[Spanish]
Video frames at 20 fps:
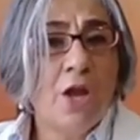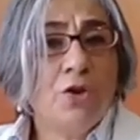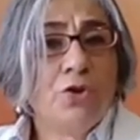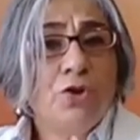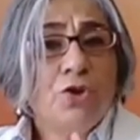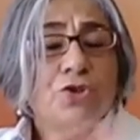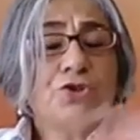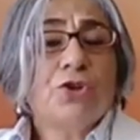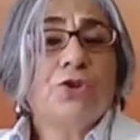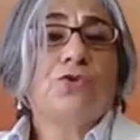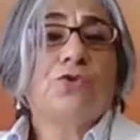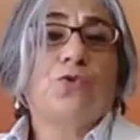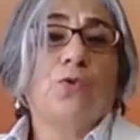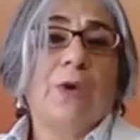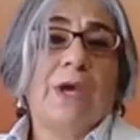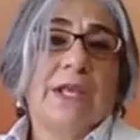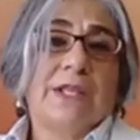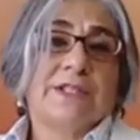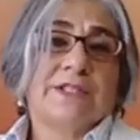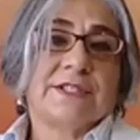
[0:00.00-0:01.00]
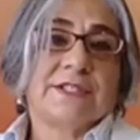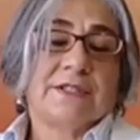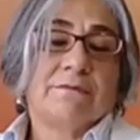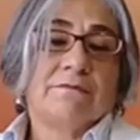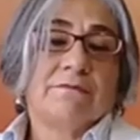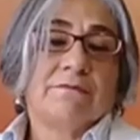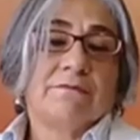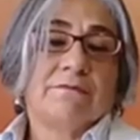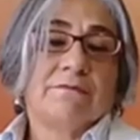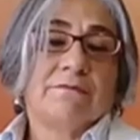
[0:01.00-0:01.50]
No son tweets,
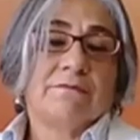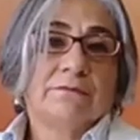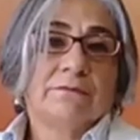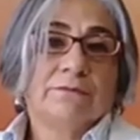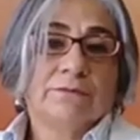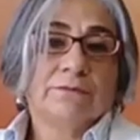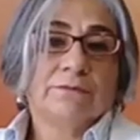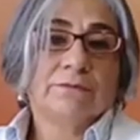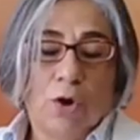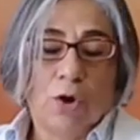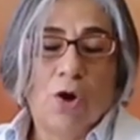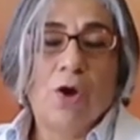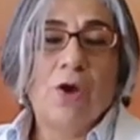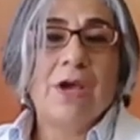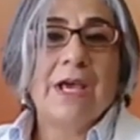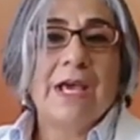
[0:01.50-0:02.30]
no,